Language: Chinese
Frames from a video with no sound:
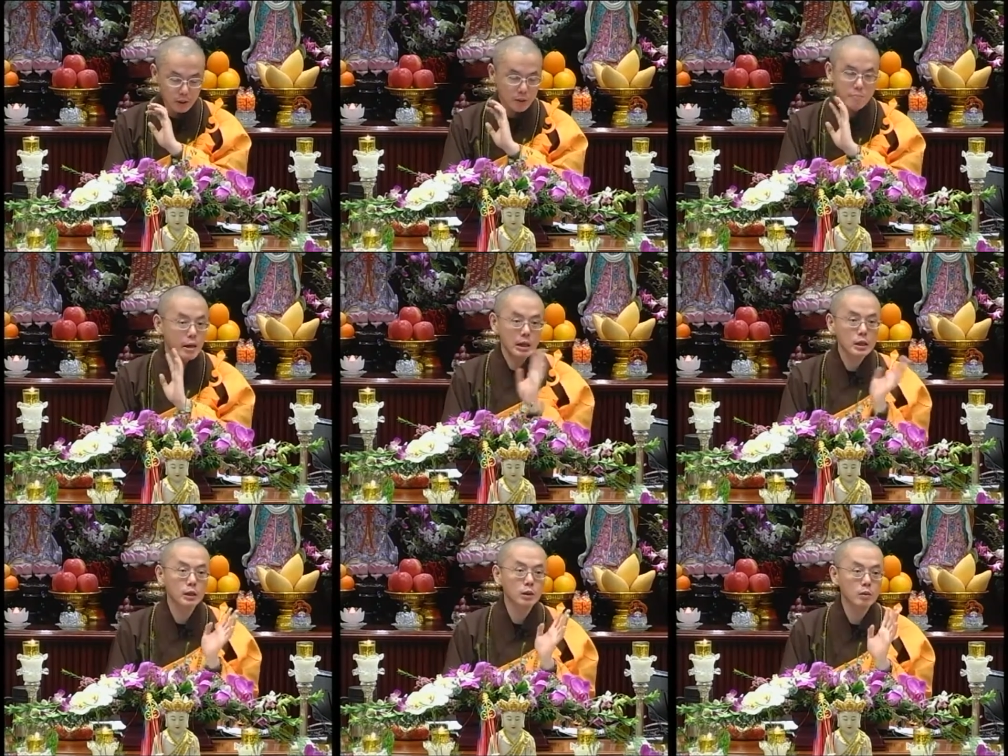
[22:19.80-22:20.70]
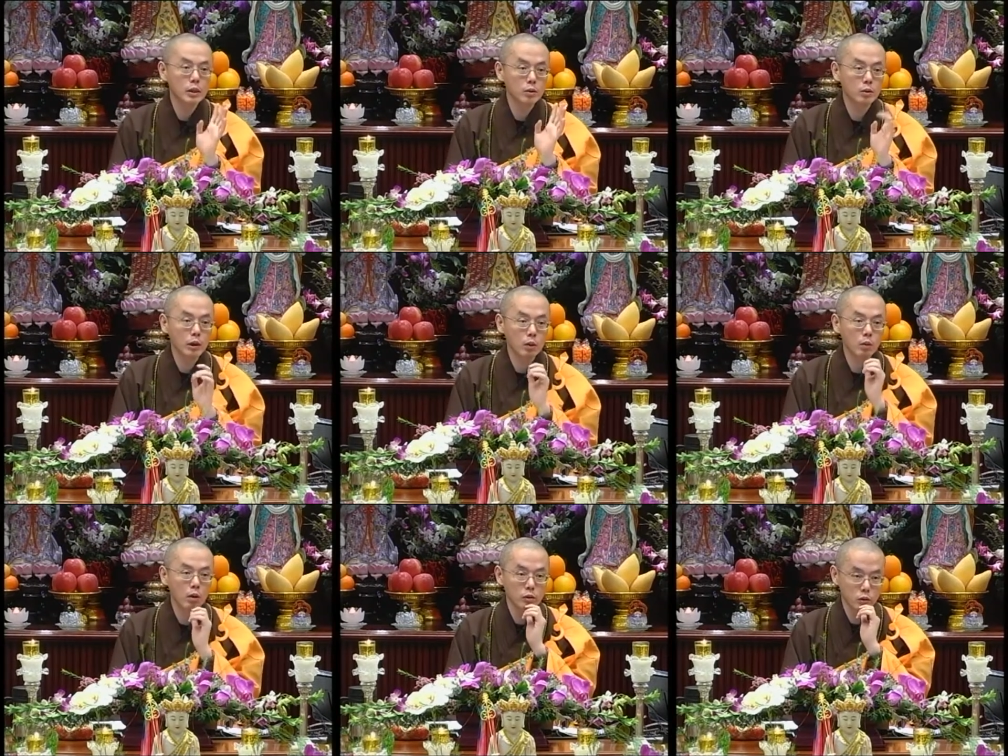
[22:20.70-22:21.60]
是每一个人都接受因
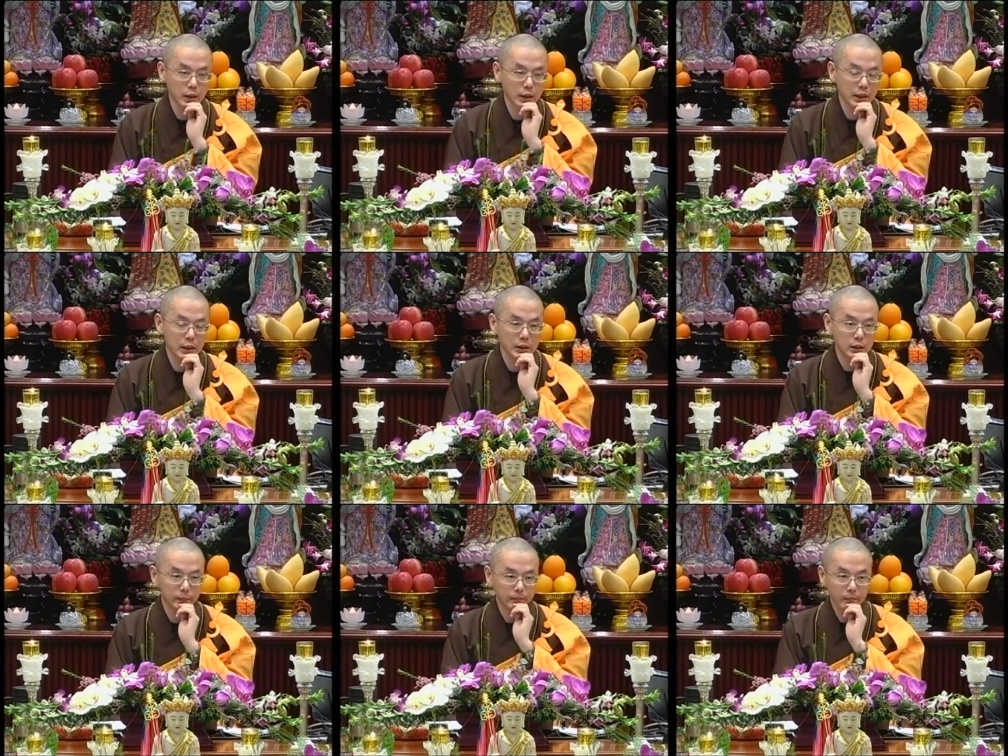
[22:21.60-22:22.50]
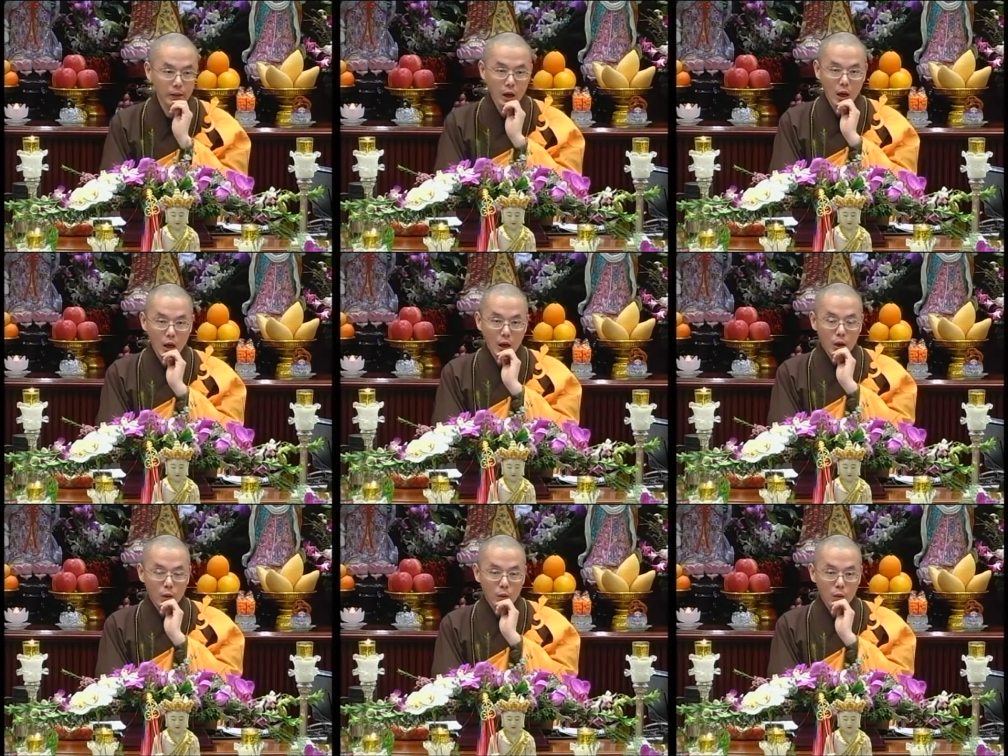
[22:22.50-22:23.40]
果。举一个例子。
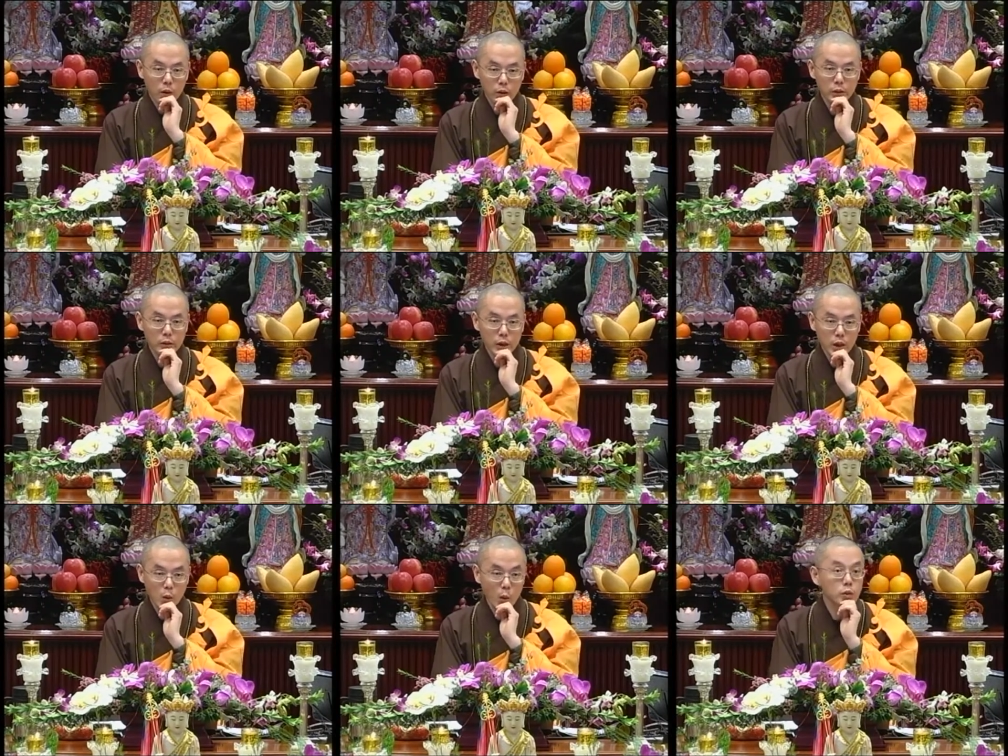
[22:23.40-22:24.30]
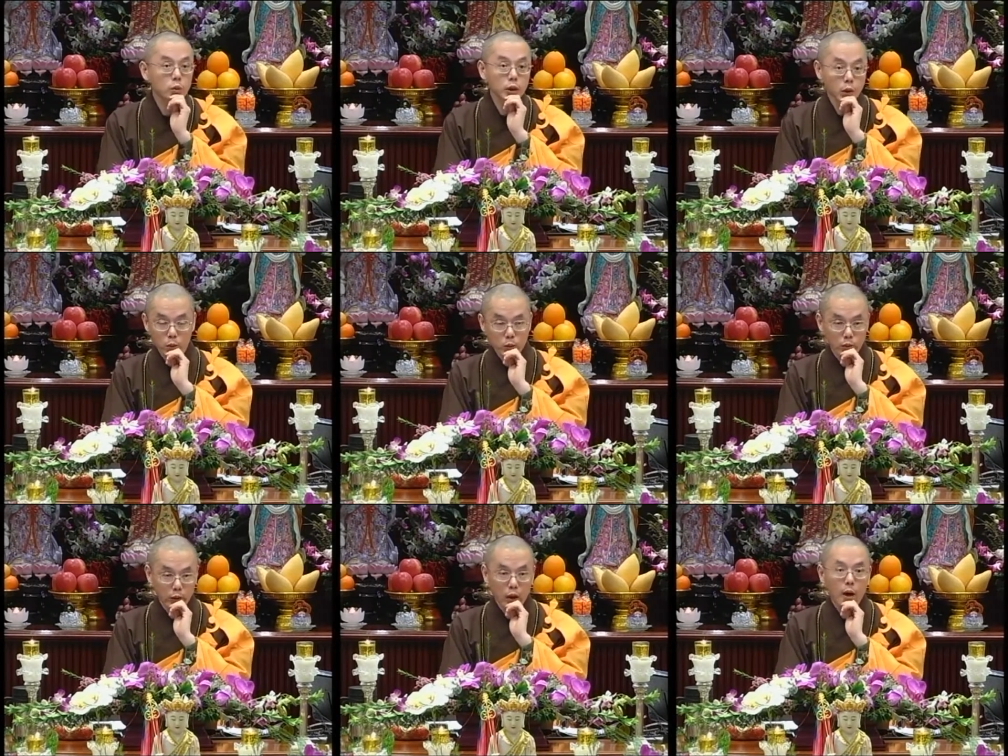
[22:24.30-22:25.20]
我就有一个国中的同
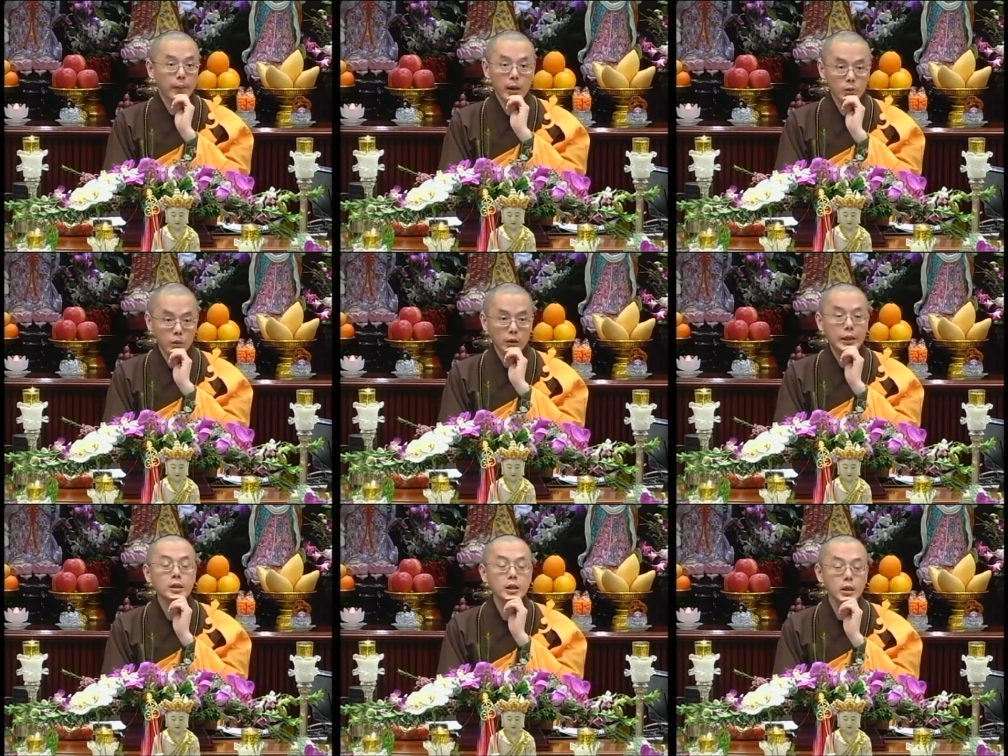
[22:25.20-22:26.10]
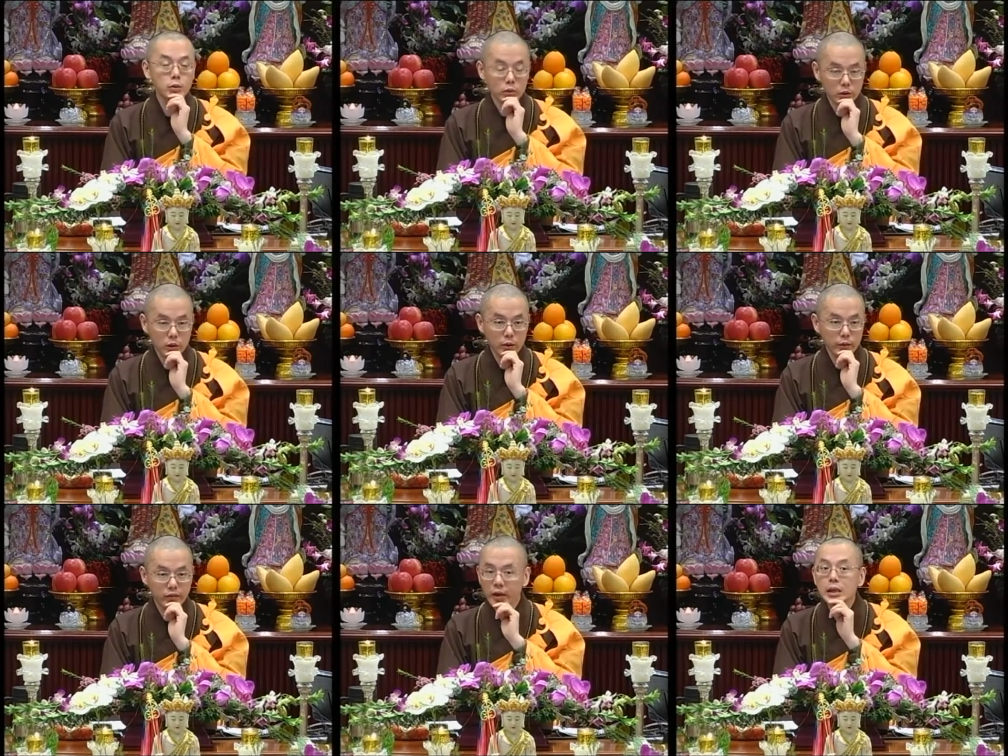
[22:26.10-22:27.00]
学啊，不要说，她是一个女生，
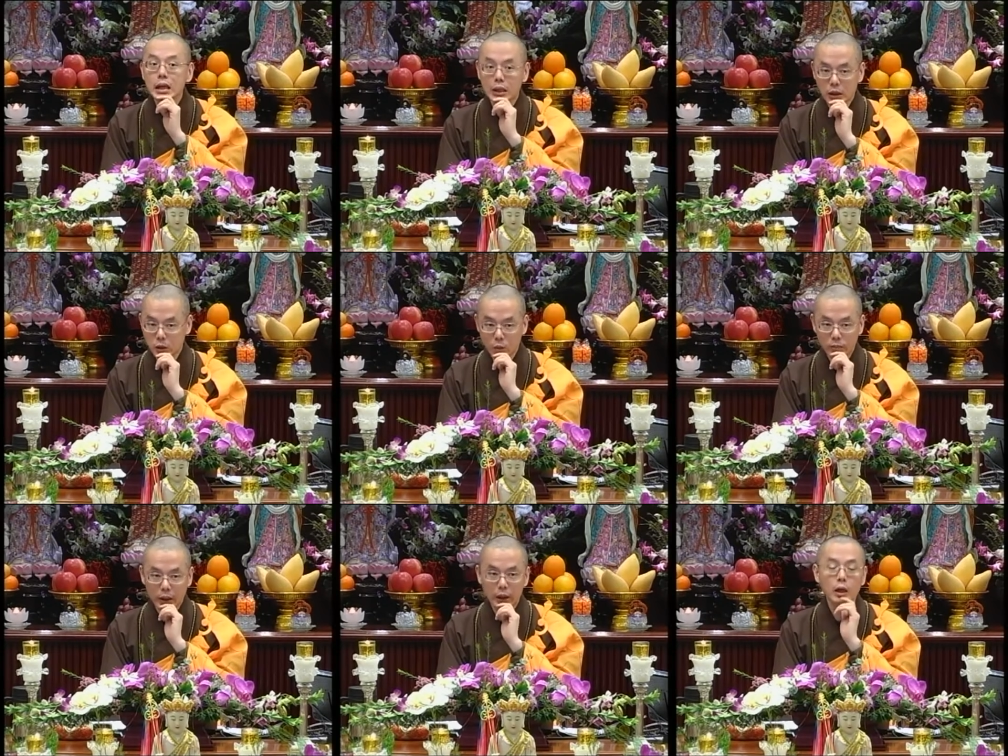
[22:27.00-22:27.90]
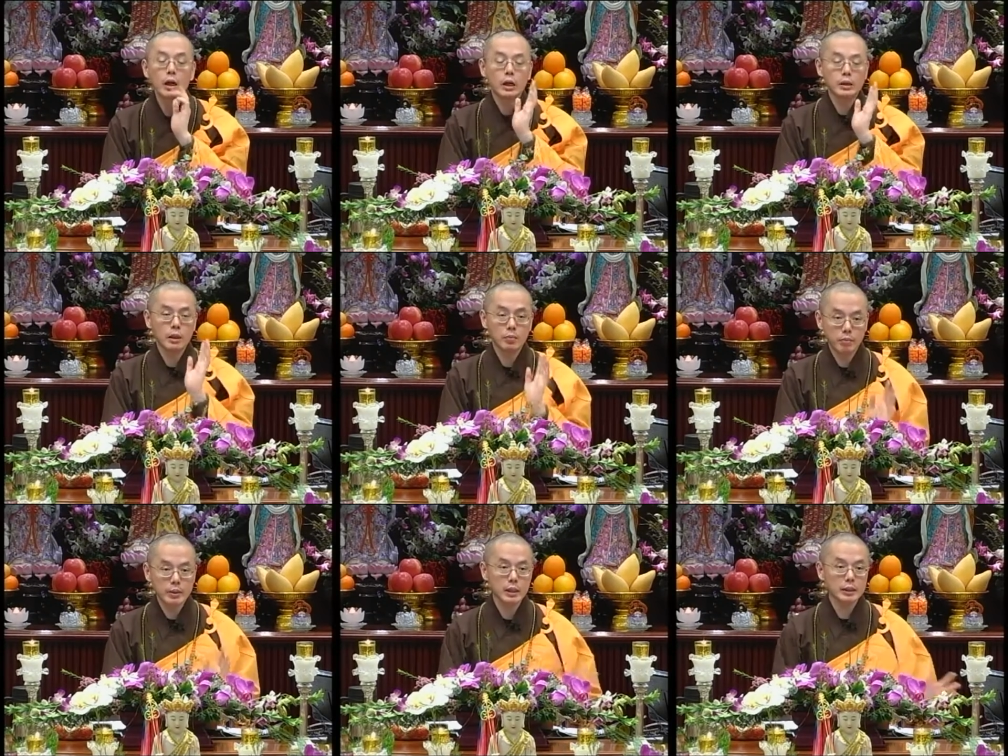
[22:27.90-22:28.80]
非常的聪明。可是很
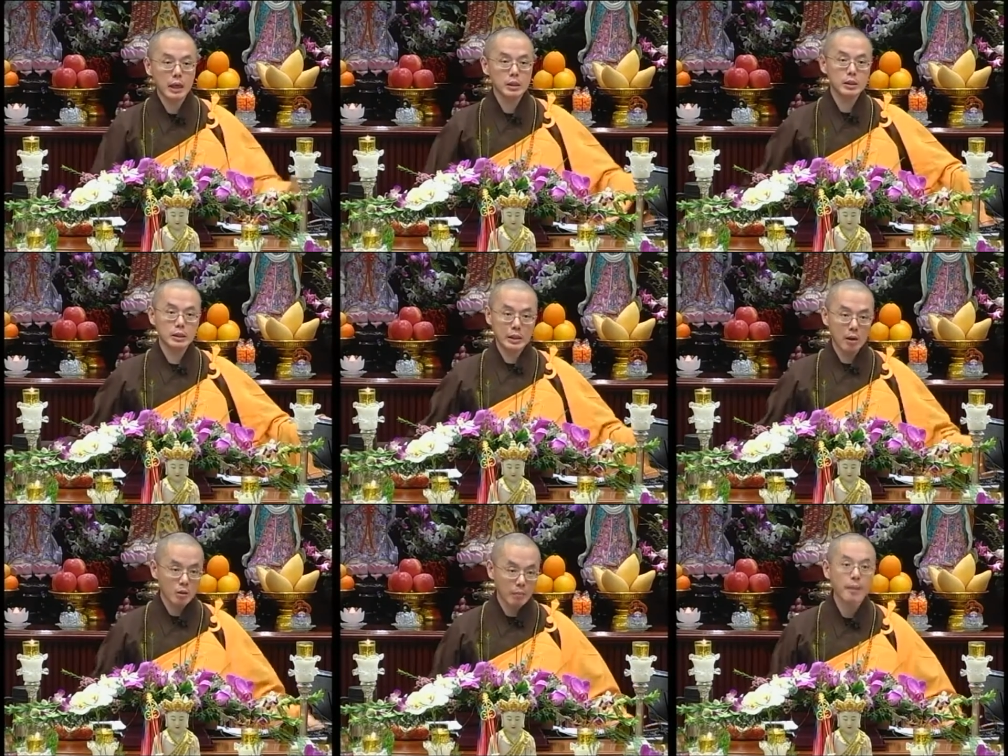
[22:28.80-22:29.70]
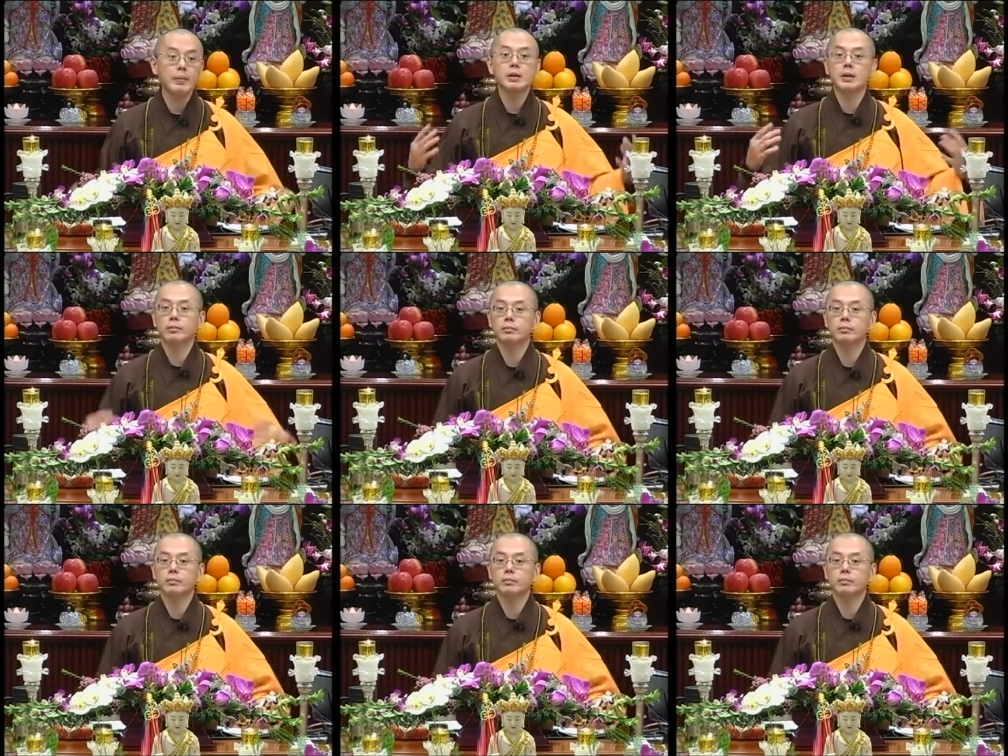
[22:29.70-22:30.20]
不幸，她是小儿麻痹症。